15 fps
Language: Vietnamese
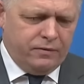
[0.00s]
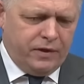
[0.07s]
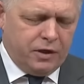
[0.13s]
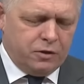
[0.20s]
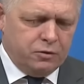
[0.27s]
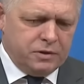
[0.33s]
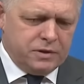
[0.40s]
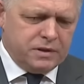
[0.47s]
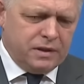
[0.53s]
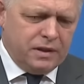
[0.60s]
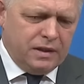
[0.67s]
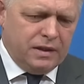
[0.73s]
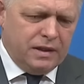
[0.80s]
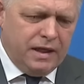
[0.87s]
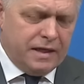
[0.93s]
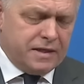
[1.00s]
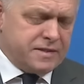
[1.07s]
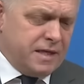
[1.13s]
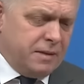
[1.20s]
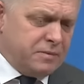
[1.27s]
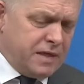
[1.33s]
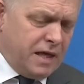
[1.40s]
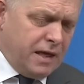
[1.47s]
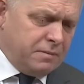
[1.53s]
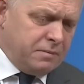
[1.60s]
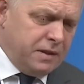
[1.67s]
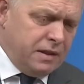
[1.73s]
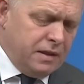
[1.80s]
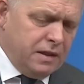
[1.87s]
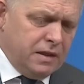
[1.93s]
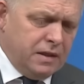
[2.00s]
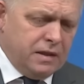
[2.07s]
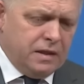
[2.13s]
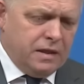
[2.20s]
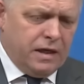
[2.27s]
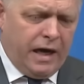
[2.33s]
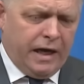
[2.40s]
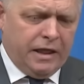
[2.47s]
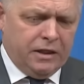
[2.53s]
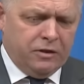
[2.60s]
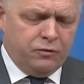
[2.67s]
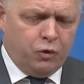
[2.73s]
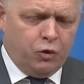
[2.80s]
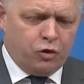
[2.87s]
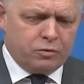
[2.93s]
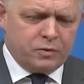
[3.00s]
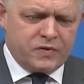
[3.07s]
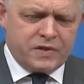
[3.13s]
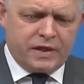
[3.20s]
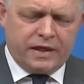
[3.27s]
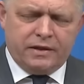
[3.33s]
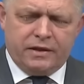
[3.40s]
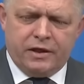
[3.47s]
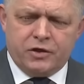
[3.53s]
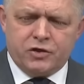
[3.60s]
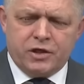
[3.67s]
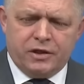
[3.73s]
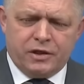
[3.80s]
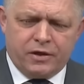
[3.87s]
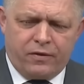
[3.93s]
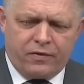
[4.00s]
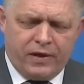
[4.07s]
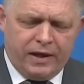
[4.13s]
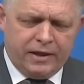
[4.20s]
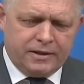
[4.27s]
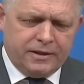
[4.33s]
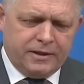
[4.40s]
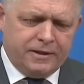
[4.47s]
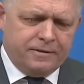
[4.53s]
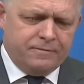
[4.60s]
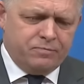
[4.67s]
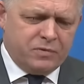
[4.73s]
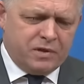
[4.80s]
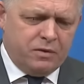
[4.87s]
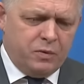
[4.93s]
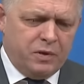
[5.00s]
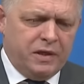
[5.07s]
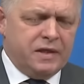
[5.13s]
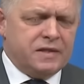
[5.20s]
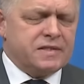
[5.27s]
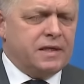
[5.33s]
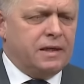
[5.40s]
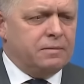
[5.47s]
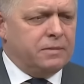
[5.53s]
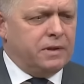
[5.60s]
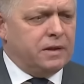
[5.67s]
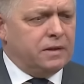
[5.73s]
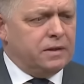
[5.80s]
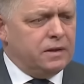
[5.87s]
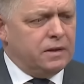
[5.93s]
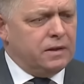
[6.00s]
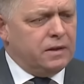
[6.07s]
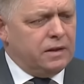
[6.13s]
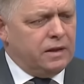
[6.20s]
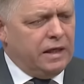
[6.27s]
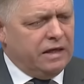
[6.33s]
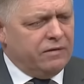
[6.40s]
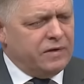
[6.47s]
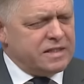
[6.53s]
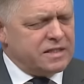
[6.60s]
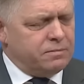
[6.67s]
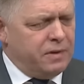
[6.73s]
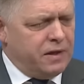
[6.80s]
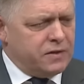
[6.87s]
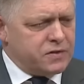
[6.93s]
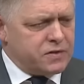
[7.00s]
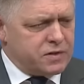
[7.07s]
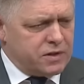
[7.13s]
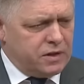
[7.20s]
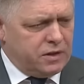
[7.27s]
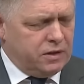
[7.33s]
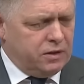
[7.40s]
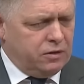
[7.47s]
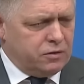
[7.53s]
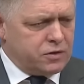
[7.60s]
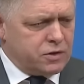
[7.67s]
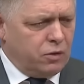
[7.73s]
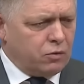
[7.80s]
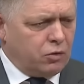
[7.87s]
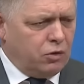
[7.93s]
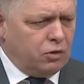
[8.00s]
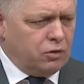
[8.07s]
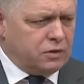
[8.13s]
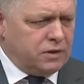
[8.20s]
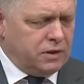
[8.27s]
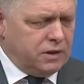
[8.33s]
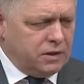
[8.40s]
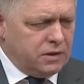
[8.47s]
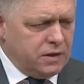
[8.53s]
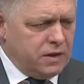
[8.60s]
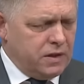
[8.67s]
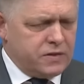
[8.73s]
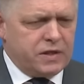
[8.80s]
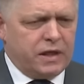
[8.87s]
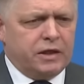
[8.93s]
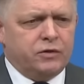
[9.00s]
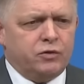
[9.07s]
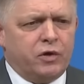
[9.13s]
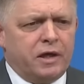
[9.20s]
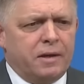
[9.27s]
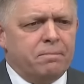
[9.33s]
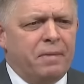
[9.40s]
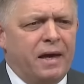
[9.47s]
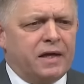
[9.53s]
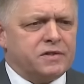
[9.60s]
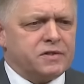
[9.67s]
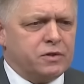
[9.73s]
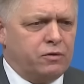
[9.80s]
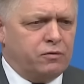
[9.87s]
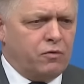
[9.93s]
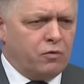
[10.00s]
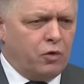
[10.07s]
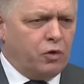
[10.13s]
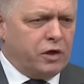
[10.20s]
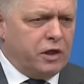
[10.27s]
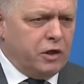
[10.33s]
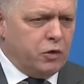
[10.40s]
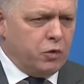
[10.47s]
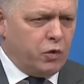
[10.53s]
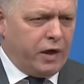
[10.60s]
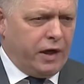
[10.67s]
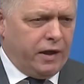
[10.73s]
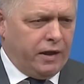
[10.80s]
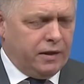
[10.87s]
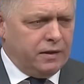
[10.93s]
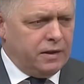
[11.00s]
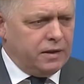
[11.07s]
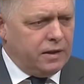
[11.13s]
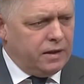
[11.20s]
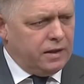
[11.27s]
Trong khi Ukraine còn đang mập mờ phủ nhận việc sẵn sàng đàm phán lại thỏa thuận đường ống dẫn khí đốt quan trọng với Nga, thì Thủ tướng Slovakia lại cho rằng Ukraine sẽ đồng ý tiếp tục duy trì hoạt động này